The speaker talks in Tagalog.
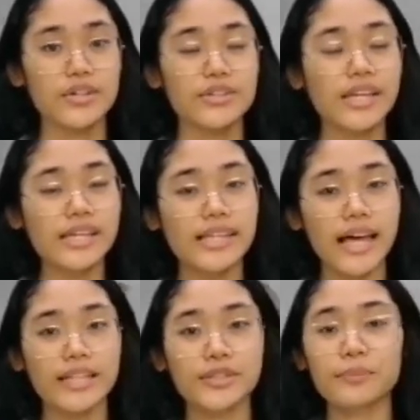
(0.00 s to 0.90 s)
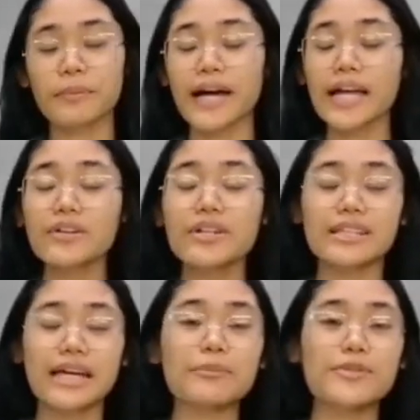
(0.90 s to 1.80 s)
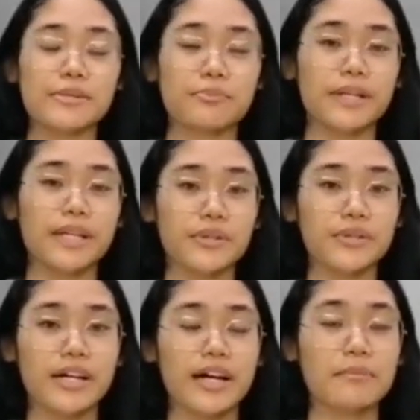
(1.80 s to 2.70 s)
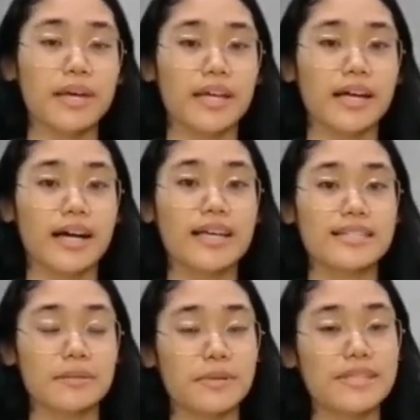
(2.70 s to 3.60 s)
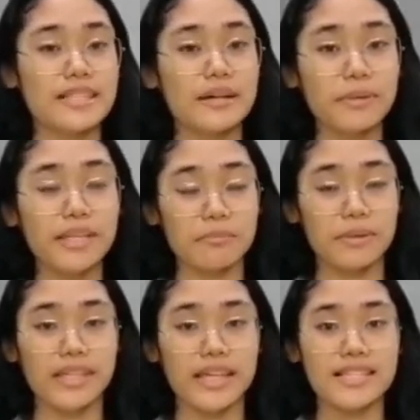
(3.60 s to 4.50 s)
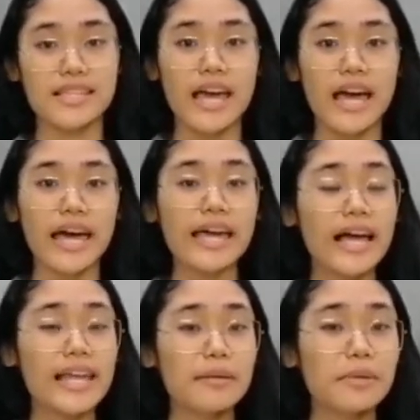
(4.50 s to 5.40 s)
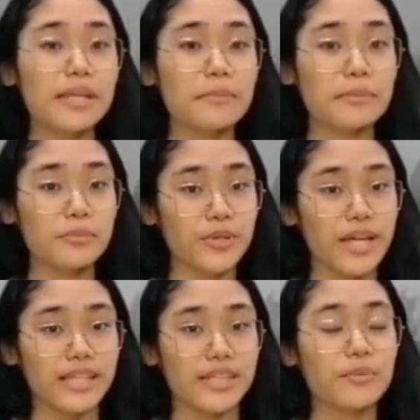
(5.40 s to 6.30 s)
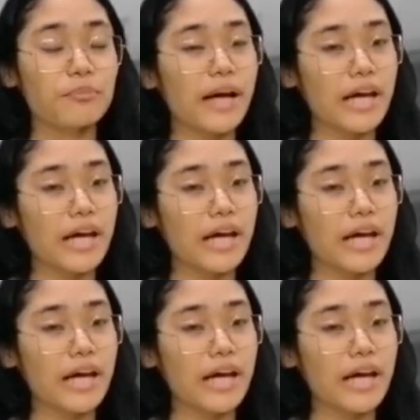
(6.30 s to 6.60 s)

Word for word: o dahilan kung paano natapos ang panahon ng Amerika sa bansang Pilipinas, ay aalamin naman po natin kung